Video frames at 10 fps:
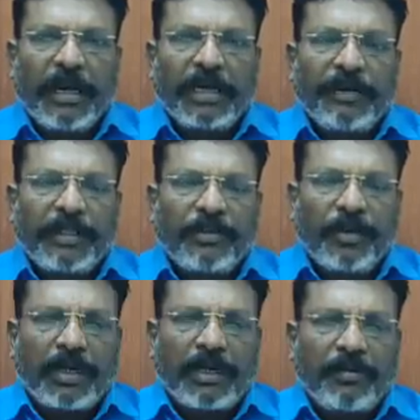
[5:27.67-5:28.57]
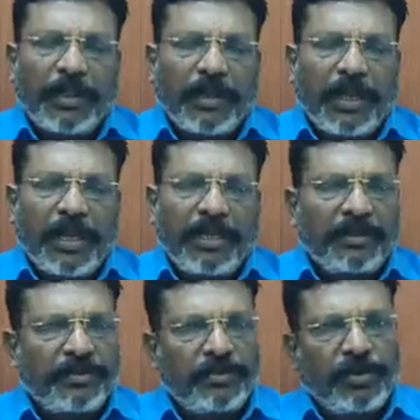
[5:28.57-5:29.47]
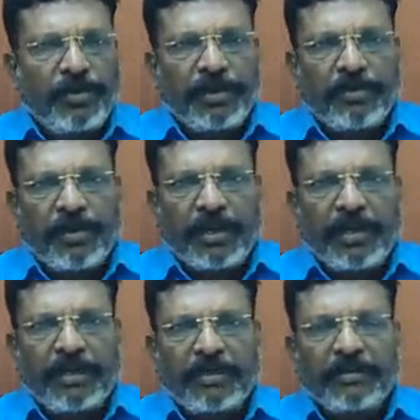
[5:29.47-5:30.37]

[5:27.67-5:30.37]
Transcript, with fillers: ஆகவே தோழர்கள் மதுரையை சுற்றியுள்ள தோழர்கள்